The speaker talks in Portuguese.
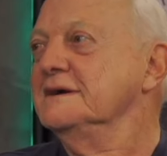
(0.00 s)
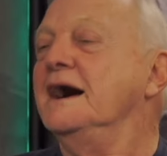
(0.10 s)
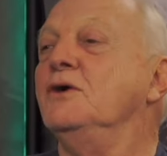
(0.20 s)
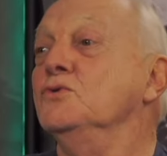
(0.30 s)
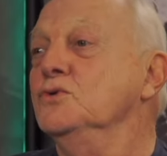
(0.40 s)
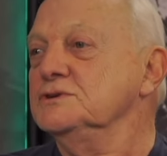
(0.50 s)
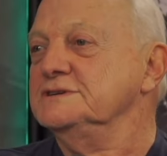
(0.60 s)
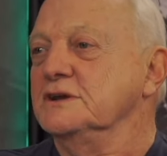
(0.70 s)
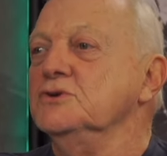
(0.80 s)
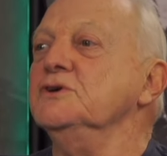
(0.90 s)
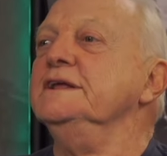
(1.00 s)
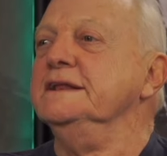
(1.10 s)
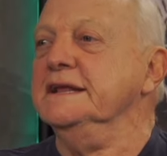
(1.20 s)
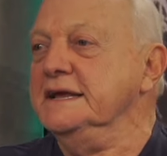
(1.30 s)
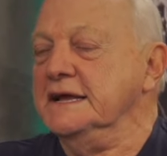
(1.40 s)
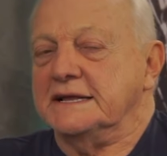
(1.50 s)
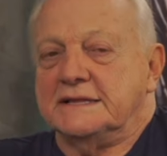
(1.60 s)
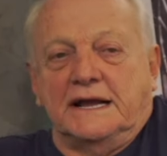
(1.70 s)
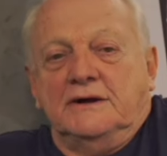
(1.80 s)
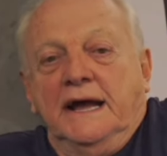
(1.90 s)
Pô, a baita curiosidade. Noirinha,
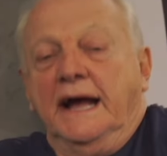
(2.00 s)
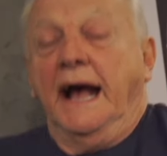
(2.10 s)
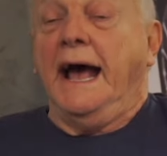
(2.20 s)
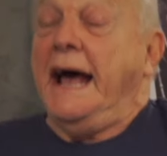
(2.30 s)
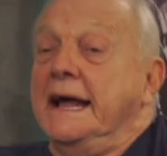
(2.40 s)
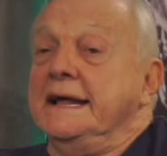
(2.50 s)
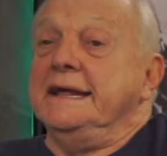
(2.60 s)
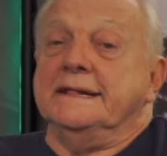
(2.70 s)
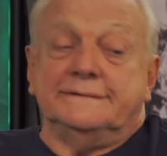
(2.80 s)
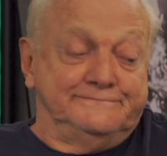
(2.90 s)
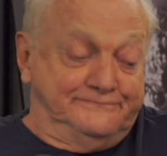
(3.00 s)
tá? Aí,